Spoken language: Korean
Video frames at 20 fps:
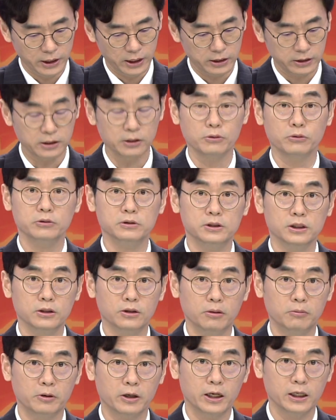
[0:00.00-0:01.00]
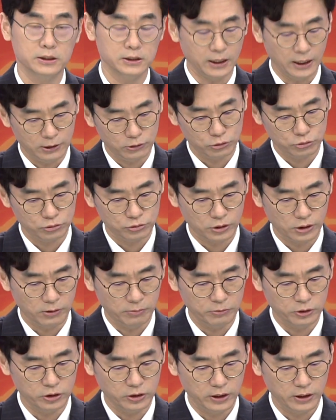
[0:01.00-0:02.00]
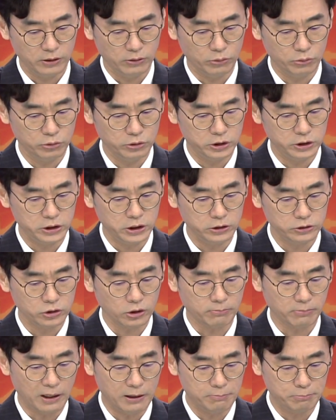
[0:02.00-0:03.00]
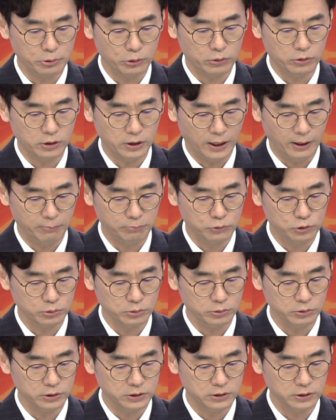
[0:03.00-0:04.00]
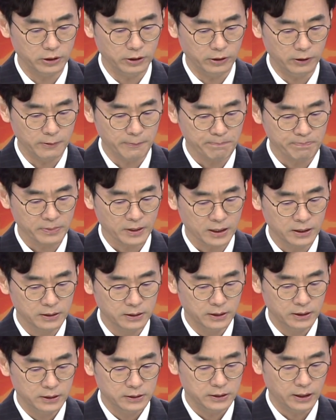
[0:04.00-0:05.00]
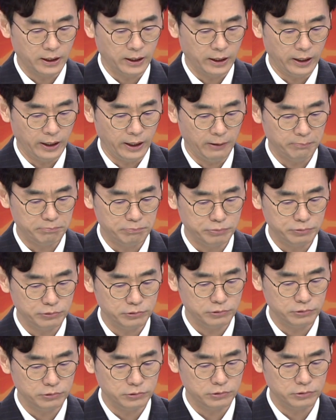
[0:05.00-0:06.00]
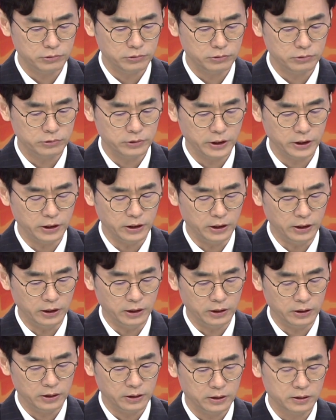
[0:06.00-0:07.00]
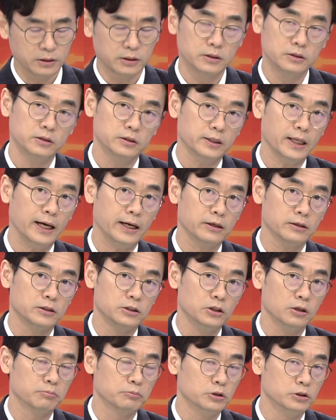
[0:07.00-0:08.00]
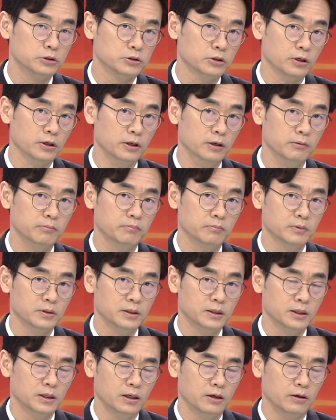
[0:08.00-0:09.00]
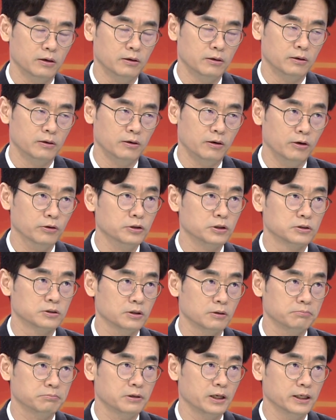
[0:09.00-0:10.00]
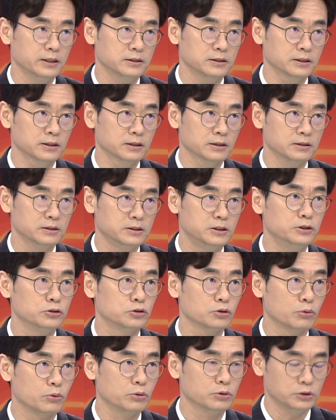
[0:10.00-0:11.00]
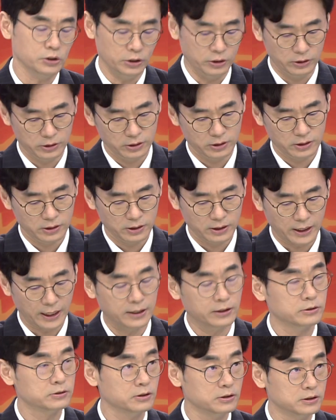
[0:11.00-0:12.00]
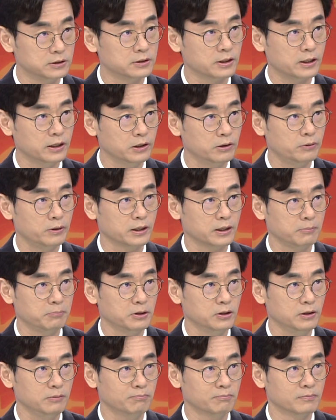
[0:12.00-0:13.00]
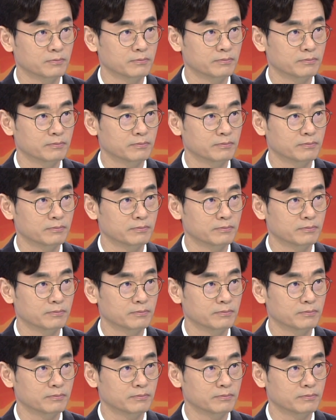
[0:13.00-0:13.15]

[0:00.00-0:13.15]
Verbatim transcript: 이야기로 이제 넘어가지 않을 수가 없는데요. 오늘 실적 발표를 앞두고 있어요. 자, 애플이 그 다른 기업들처럼 어닝 서프라이즈, 실적 호전 가능성이 있을까요, 황 대표님?